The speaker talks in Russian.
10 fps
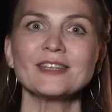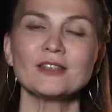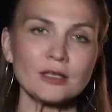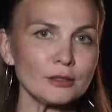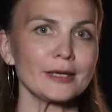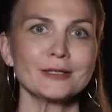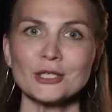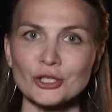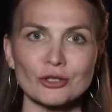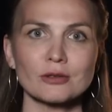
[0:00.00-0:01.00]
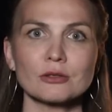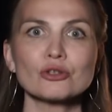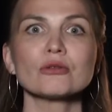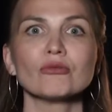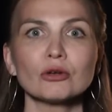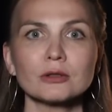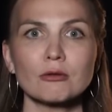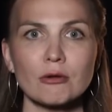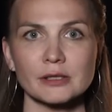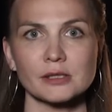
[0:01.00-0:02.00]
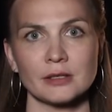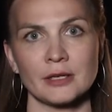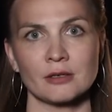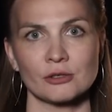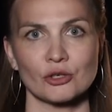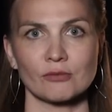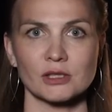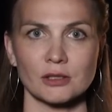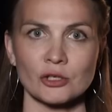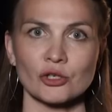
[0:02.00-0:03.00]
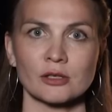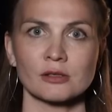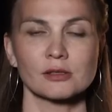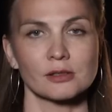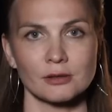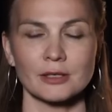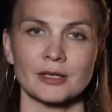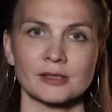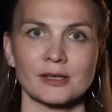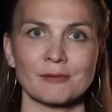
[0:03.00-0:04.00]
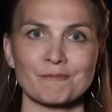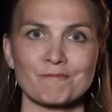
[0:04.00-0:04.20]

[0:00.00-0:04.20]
И нет, конечно, ничего трогательней, чем встреча сына и отца.